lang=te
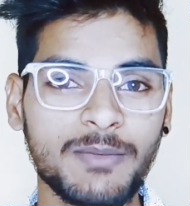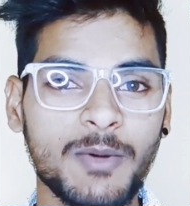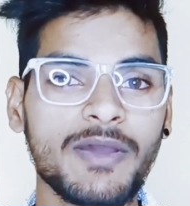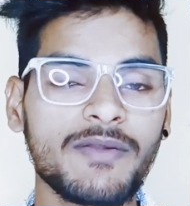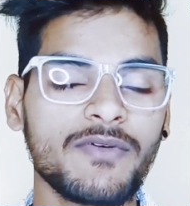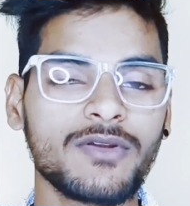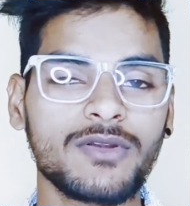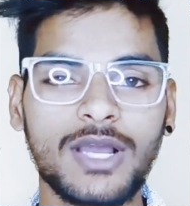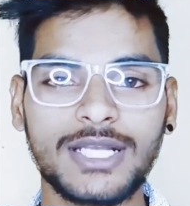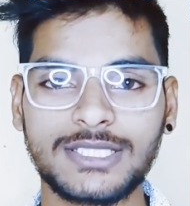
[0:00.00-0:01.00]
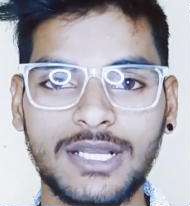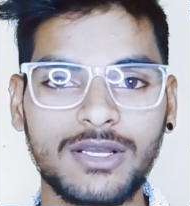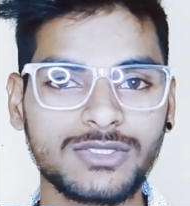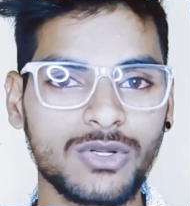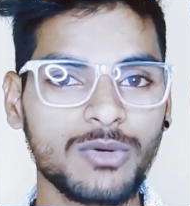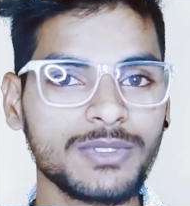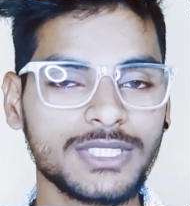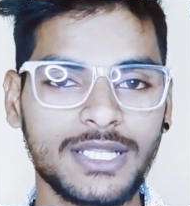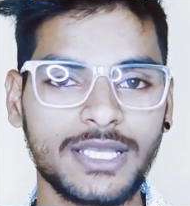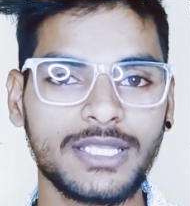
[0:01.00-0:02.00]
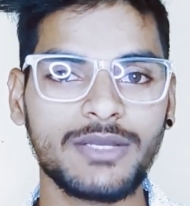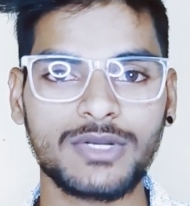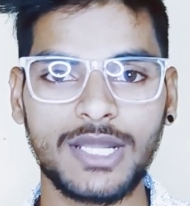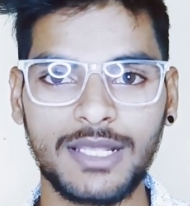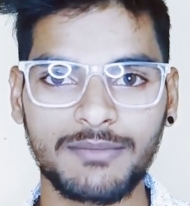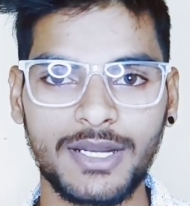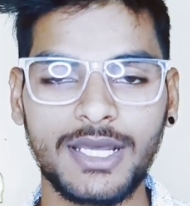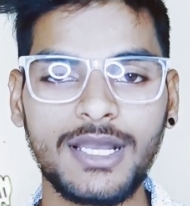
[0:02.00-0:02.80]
మొబైల్ ఫోన్లో ఖచ్చితంగా స్లో మోషన్ అనేది ఉండాలన్నమాట